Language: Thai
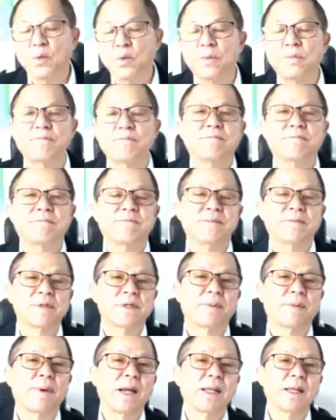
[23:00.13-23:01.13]
มันไม่สามาร
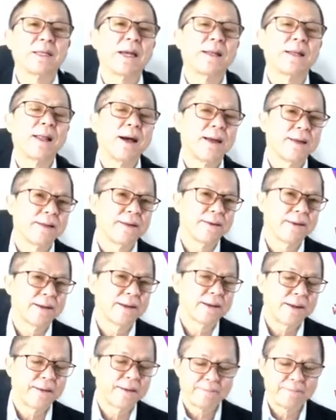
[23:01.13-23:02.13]
ถจับต้องได้
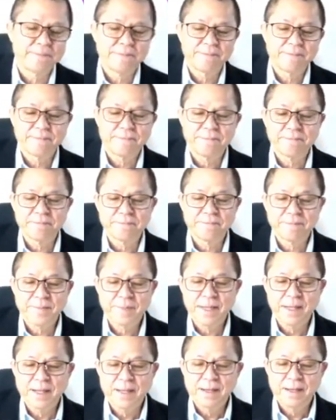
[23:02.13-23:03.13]
คือประโยชน์มันมี